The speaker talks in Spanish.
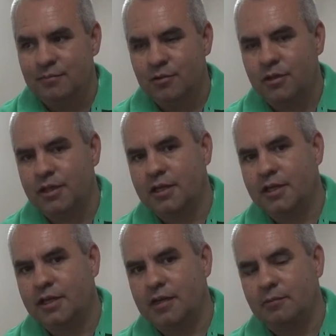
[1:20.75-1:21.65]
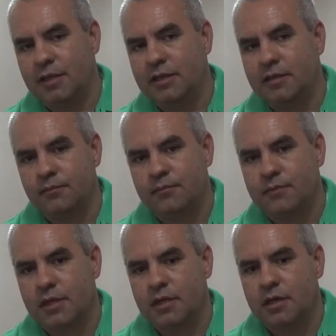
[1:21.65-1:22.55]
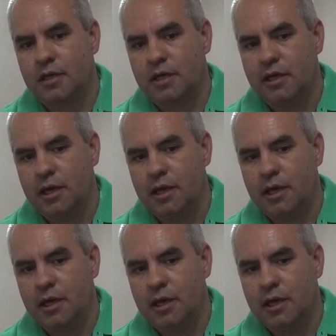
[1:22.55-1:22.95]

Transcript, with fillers: porque generalmente eh,